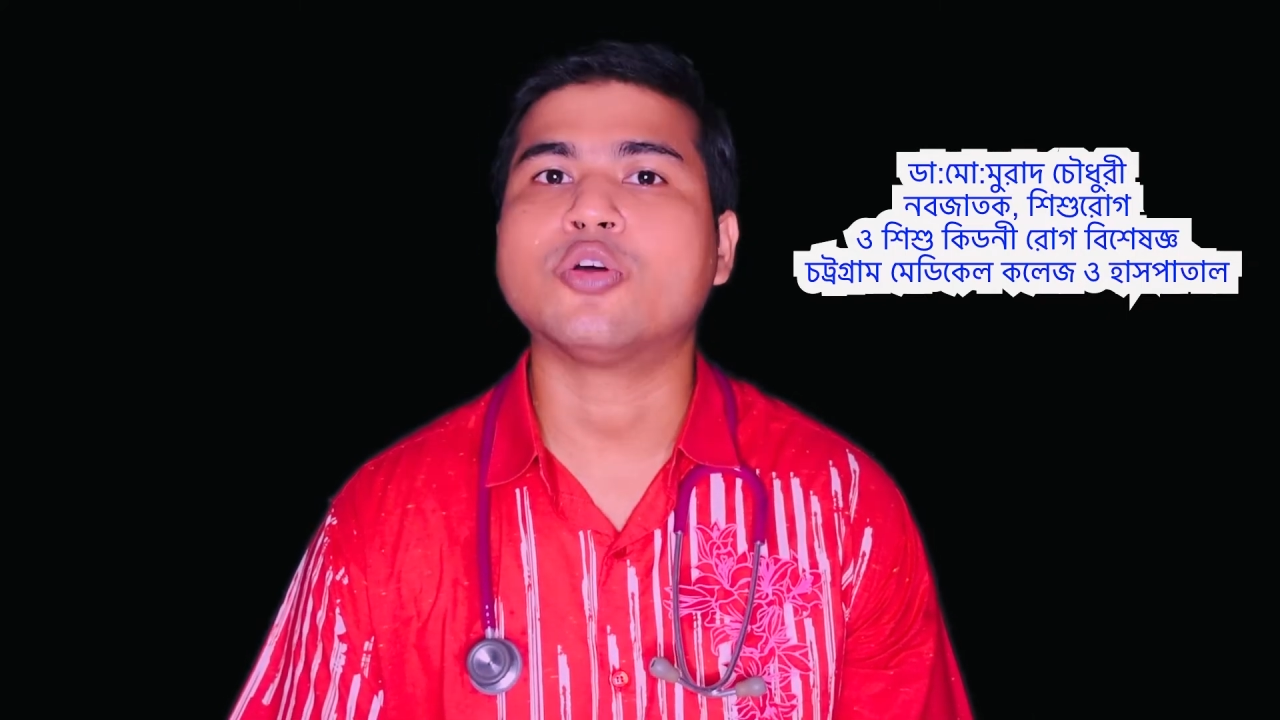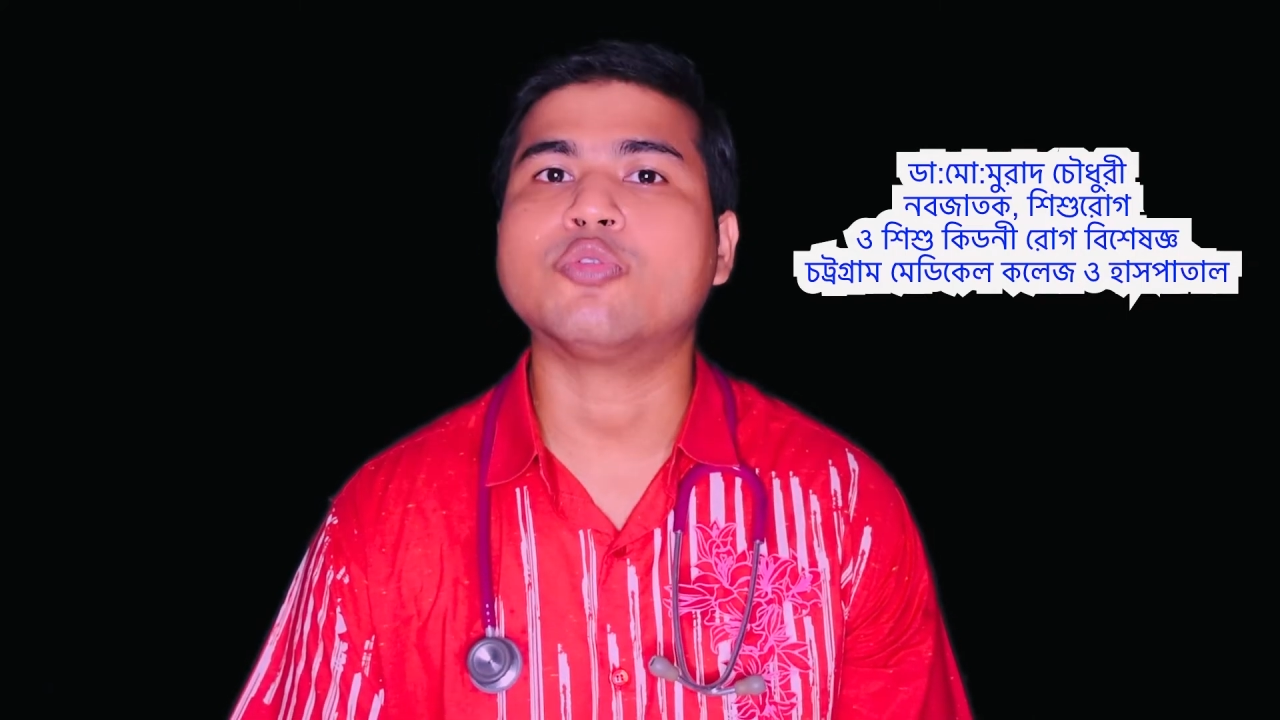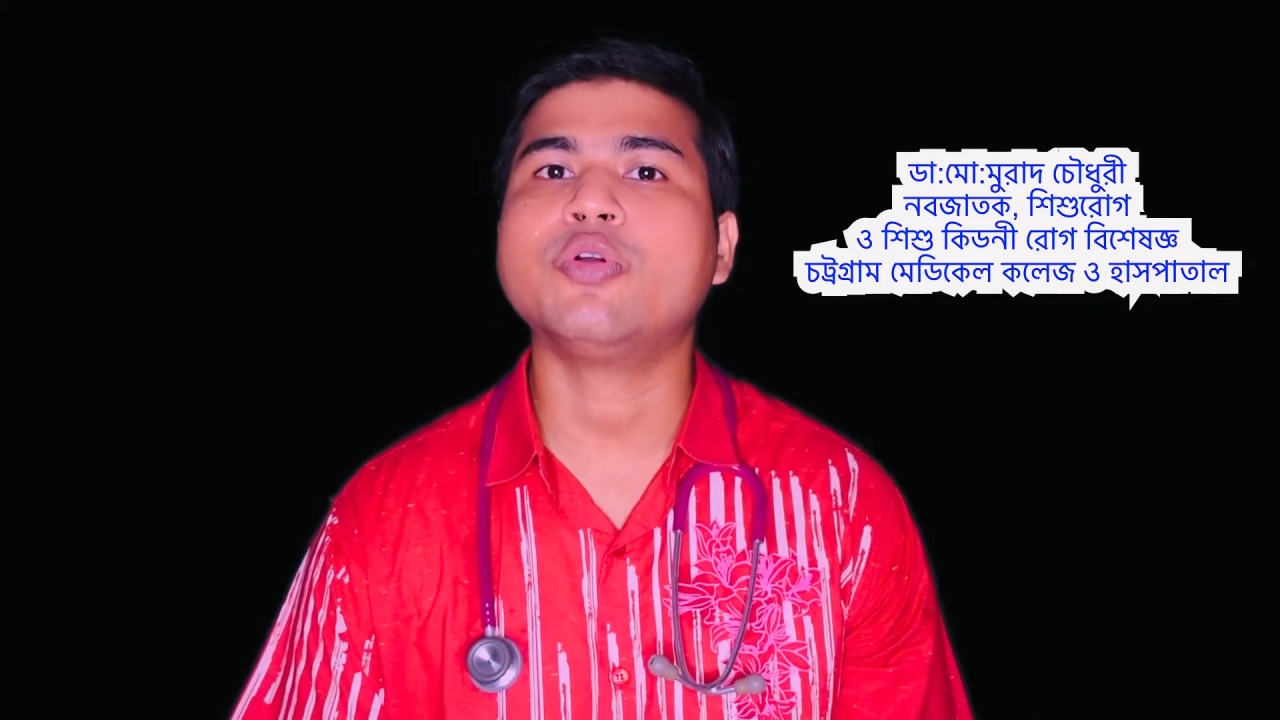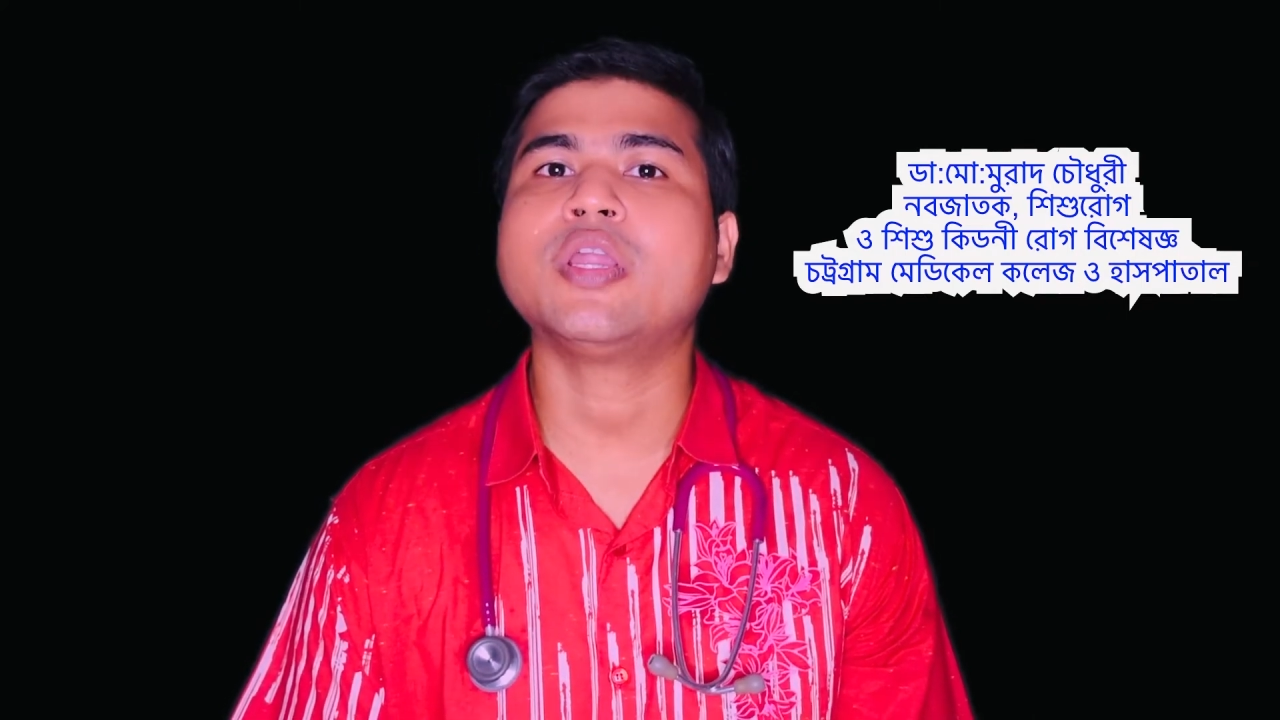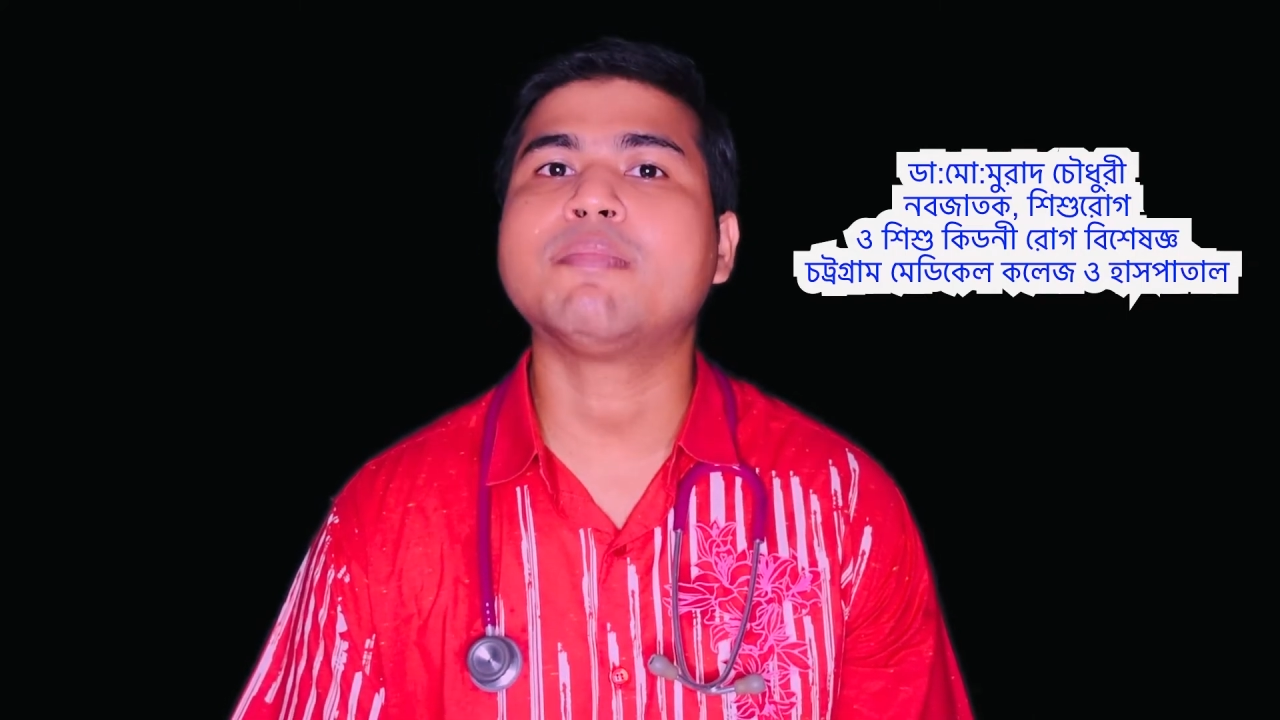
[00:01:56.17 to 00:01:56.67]

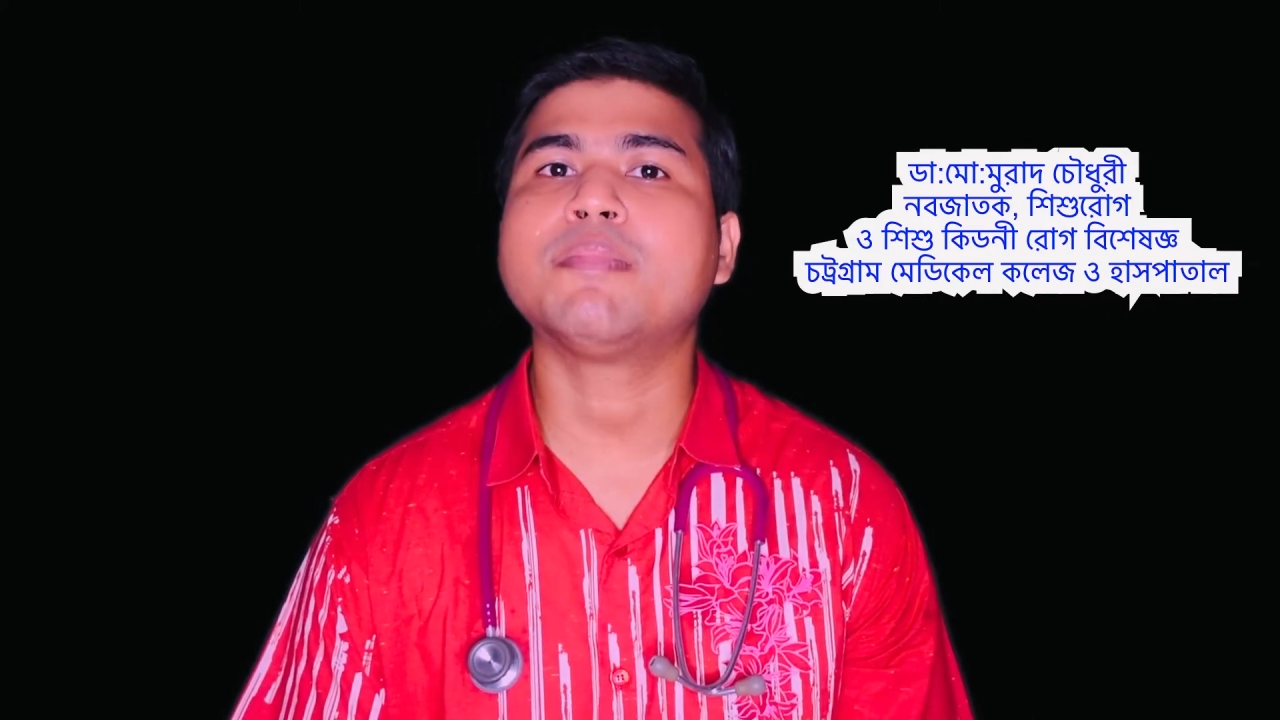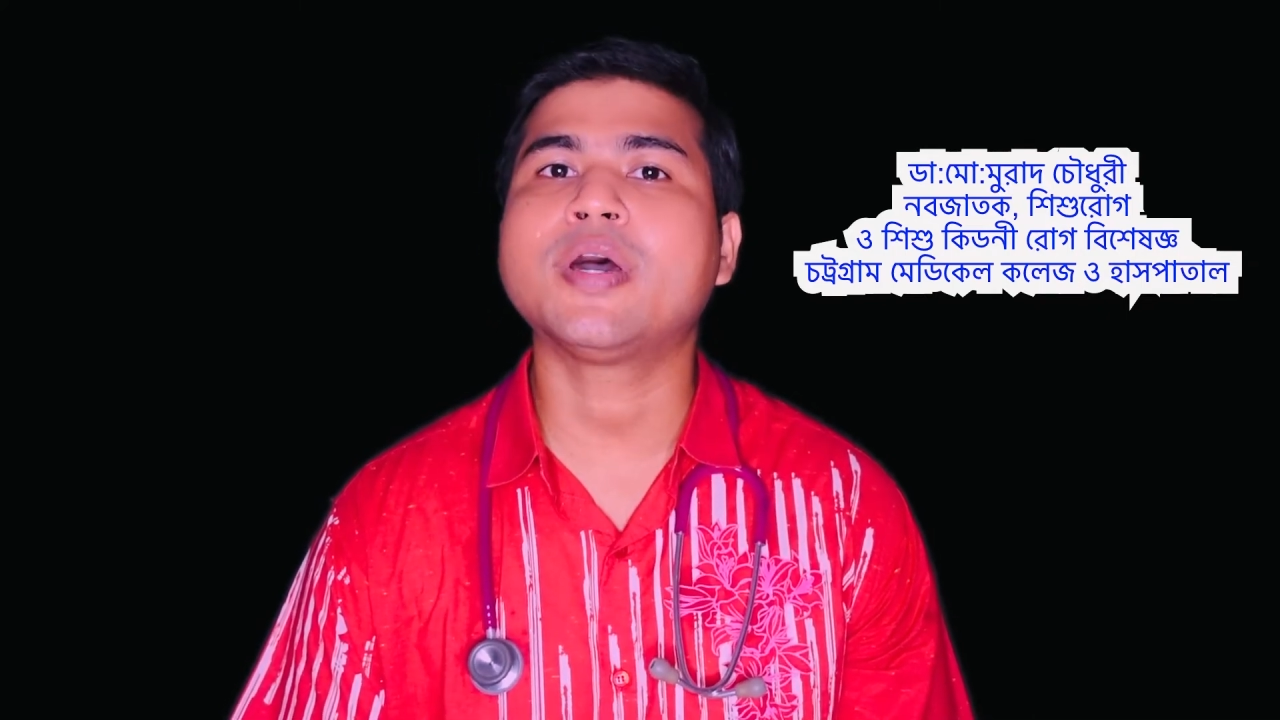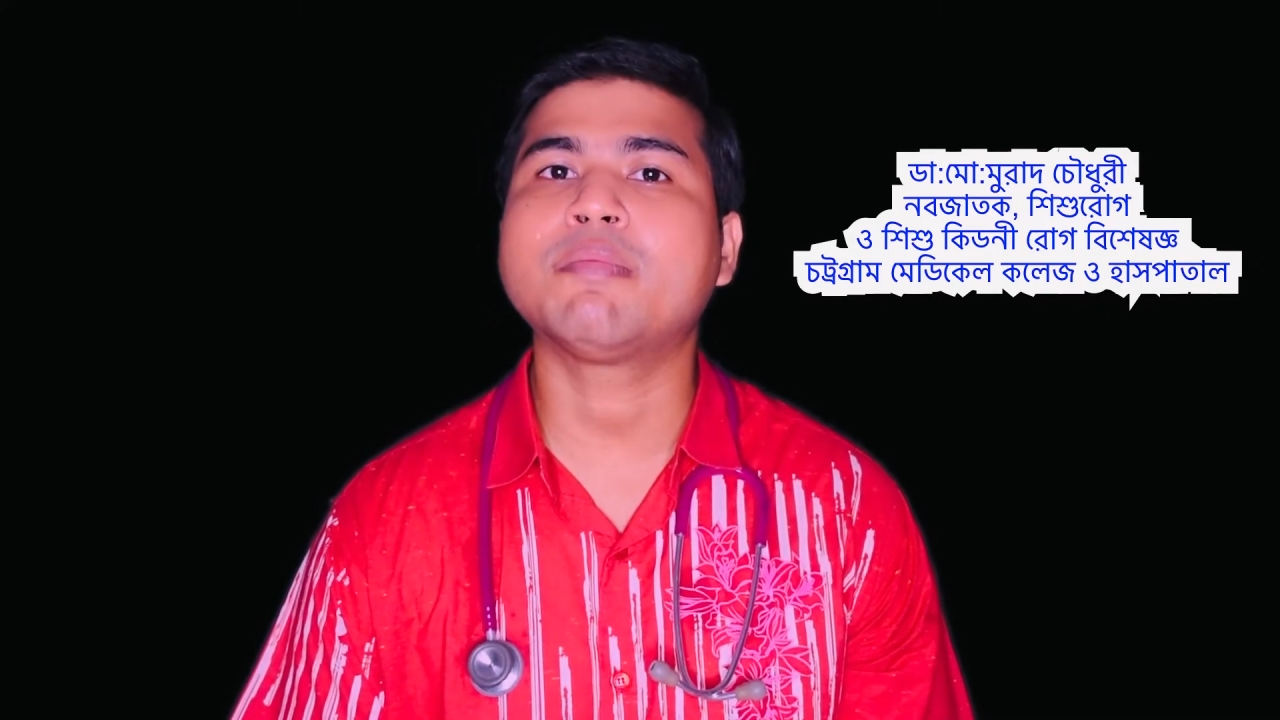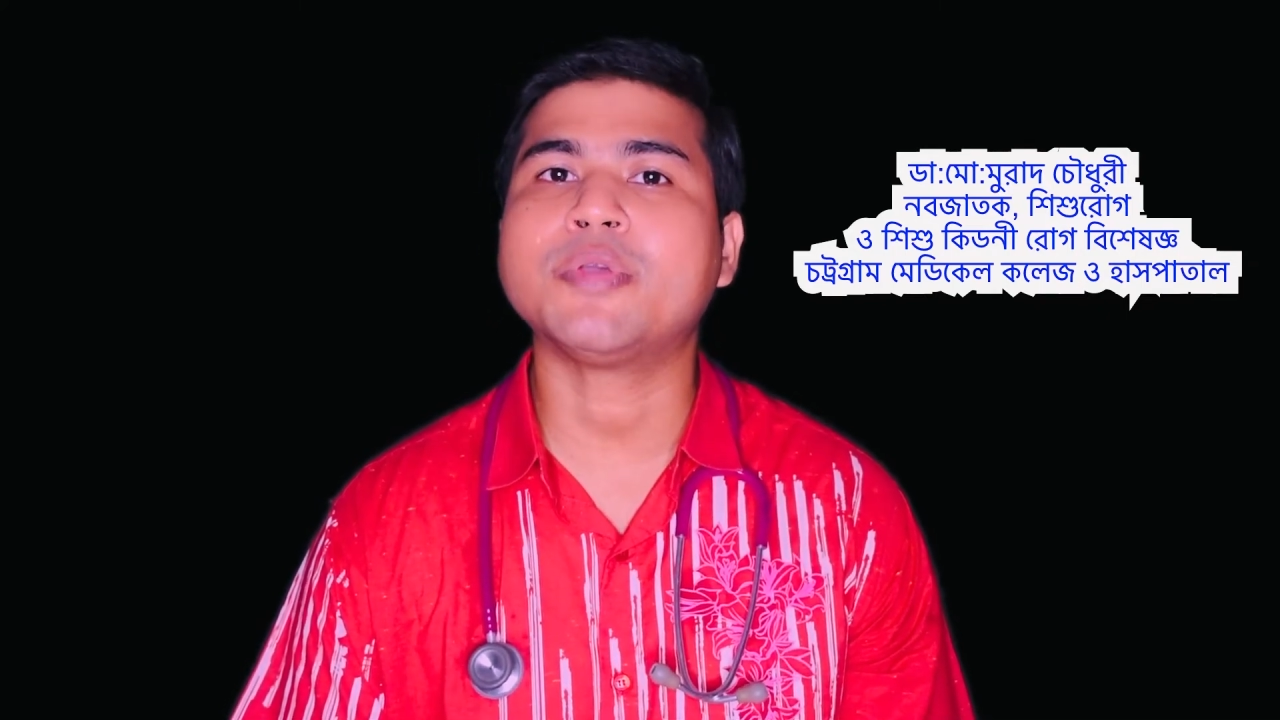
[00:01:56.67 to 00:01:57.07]
দুই নাম্বার